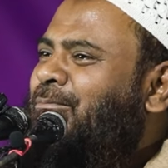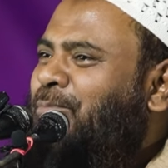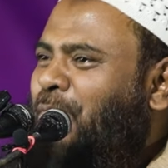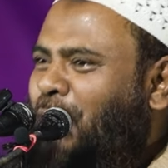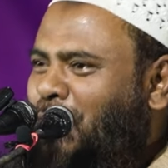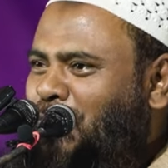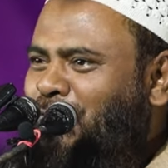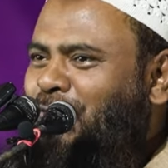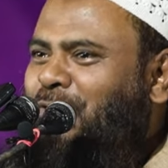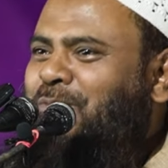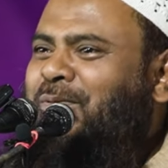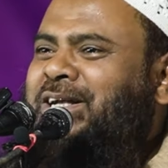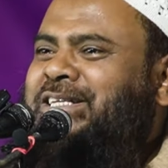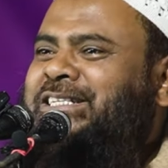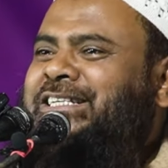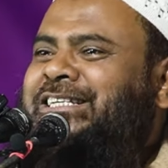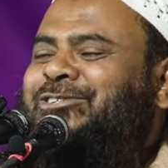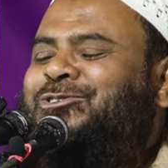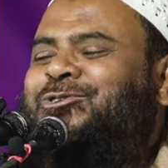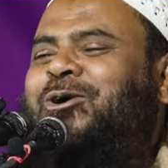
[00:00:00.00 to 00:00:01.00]

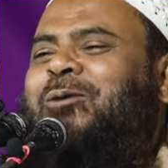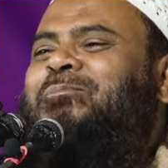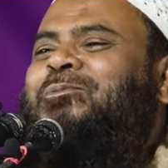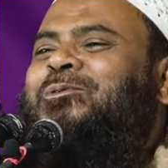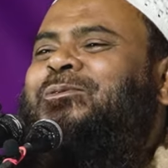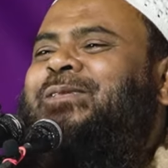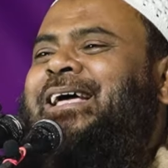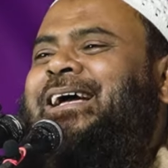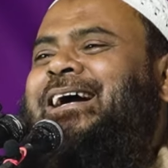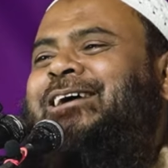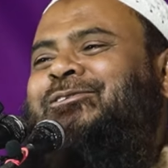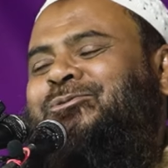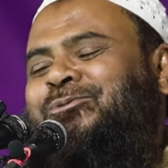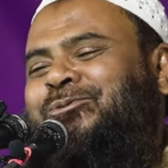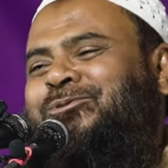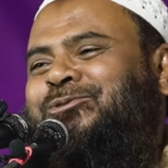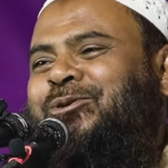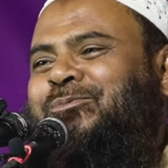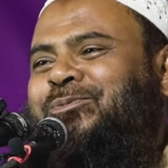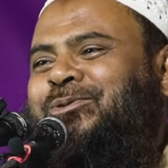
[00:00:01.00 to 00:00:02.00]
বঙ্গবাসীর স্বপ্ন দেখা
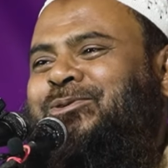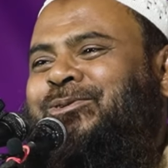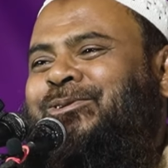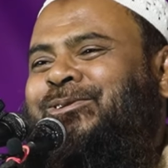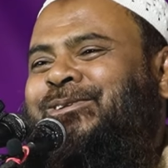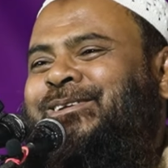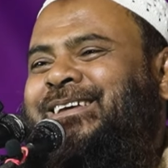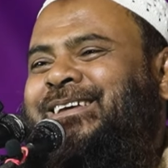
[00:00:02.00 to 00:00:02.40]
হোক সফল